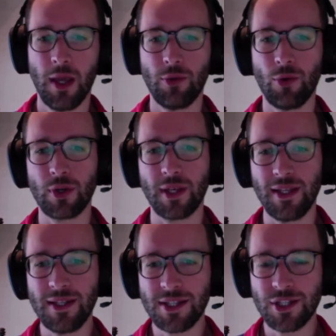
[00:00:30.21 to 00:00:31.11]
Donc
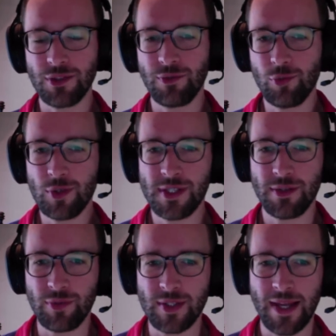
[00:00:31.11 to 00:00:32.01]
il s'agit de vous
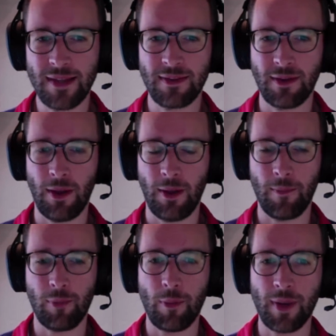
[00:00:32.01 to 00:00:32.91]
si vous êtes
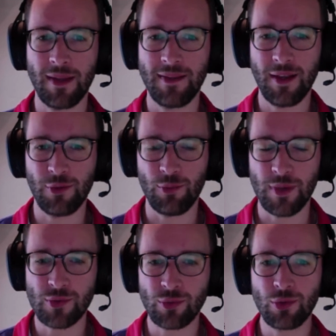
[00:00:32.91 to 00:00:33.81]
euh, propriétaire de
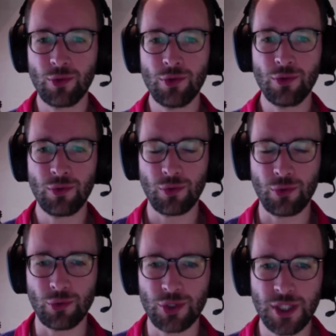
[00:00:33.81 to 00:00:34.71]
maisons d'hôtes,
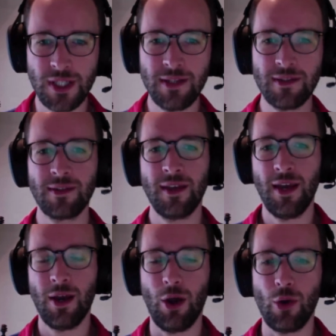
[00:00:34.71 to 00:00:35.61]
de gîtes,
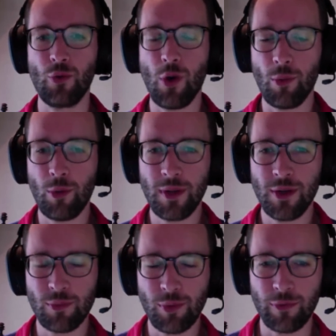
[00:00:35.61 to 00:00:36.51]
euh, loueur
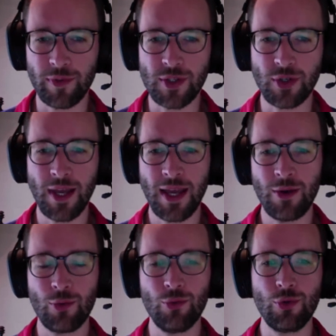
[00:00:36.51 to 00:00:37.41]
meublé non
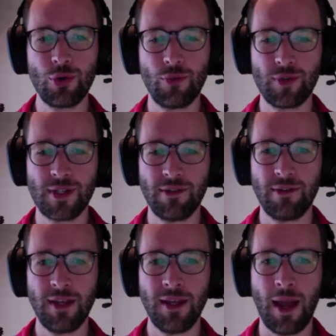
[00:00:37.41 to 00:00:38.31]
professionnel ou que vous
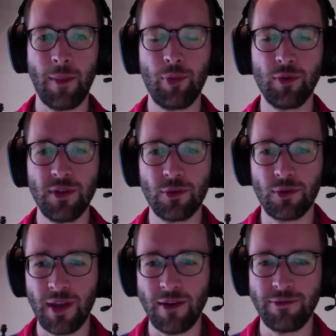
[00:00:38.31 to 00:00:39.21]
avez un petit
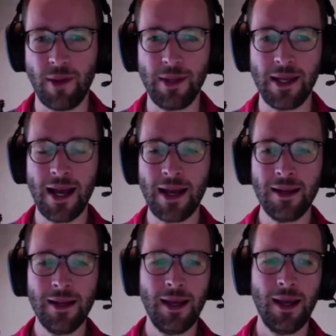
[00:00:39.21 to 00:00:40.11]
hôtel
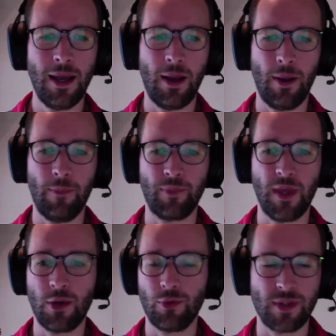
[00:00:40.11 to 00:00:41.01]
familial euh,
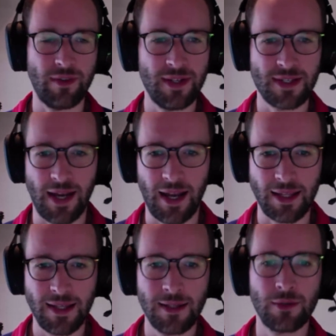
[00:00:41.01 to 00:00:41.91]
et que vous avez des
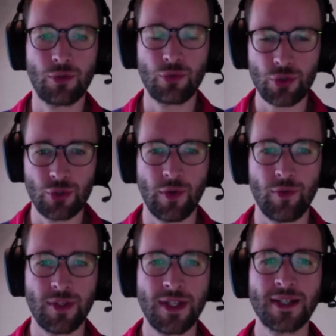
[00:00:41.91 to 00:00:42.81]
salariés. Tout ce que je vais
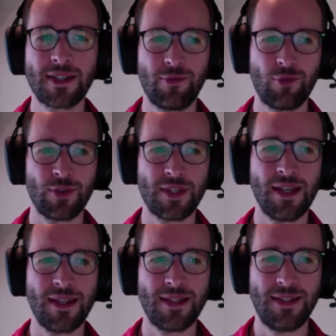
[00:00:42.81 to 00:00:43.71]
vous dire, ça vous
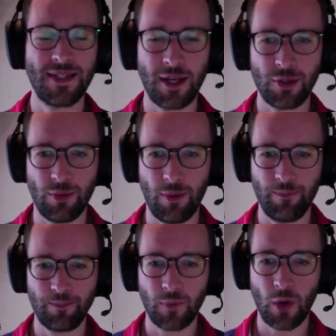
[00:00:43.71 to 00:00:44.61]
concerne directement.
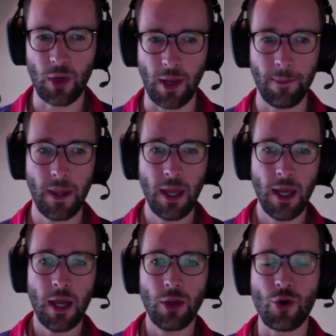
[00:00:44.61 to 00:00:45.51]
Ok.
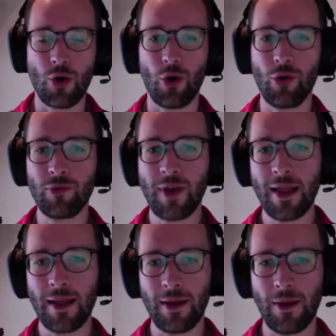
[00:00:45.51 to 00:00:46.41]
Donc on
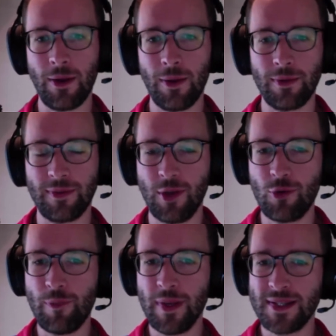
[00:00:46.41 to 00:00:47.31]
va
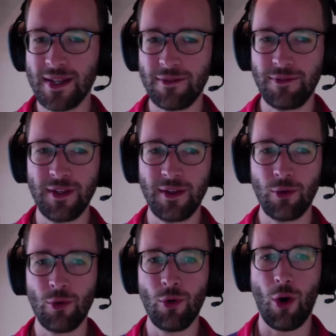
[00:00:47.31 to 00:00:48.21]
découper cette
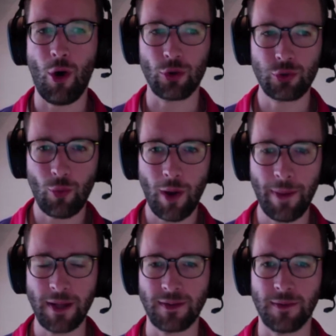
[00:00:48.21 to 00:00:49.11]
vidéo en trois
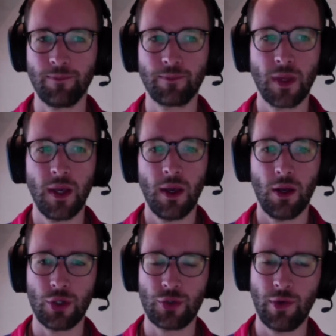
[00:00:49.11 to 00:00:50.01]
parties.
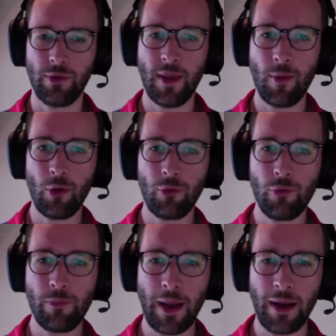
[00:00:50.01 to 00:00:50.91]
Je vais d'abord
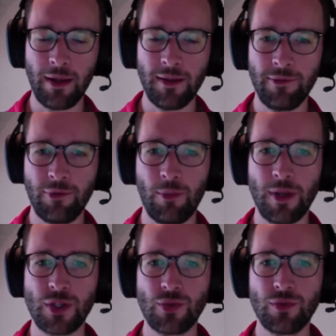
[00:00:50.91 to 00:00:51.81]
vous parler
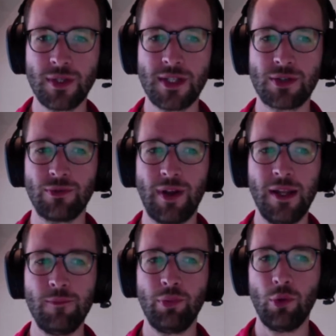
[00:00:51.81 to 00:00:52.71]
d'informations qui sont
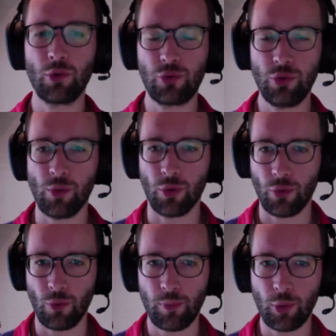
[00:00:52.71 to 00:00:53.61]
valides pour tout le monde,
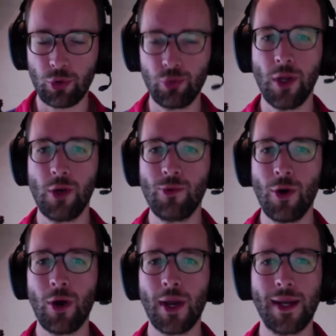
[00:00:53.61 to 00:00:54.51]
donc pour tous les
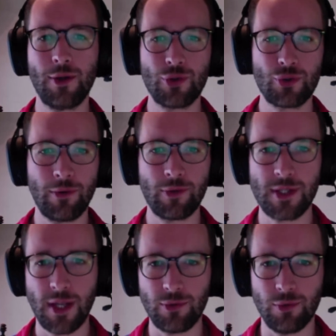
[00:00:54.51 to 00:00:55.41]
loueurs, quels que soient vos
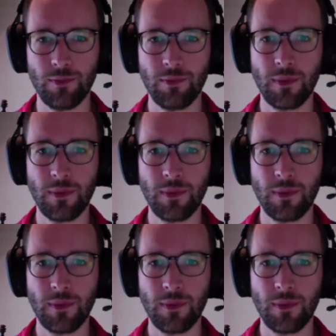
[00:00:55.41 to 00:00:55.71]
statuts.